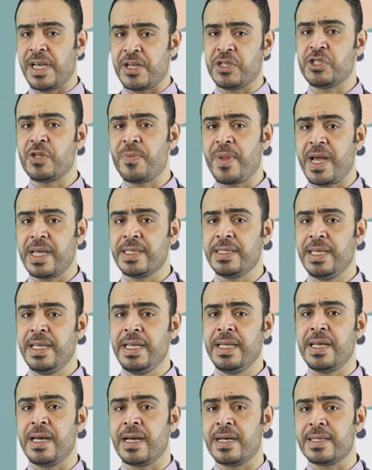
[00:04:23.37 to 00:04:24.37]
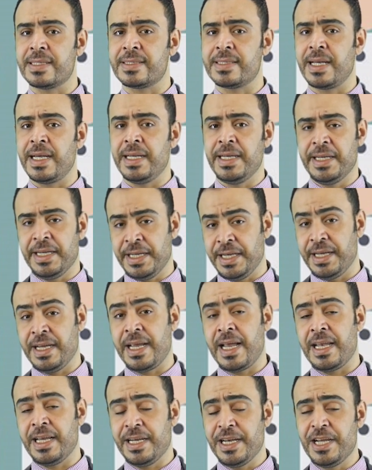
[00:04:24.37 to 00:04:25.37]
الاجتماعيين أخصائي
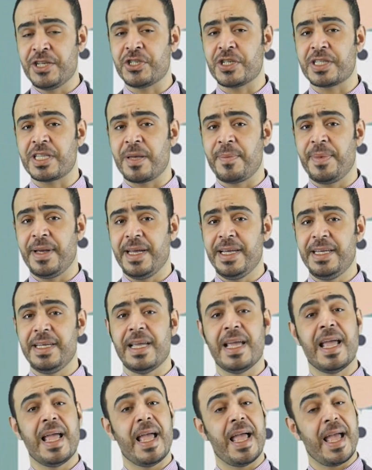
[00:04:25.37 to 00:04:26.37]
العلاج الطبيعي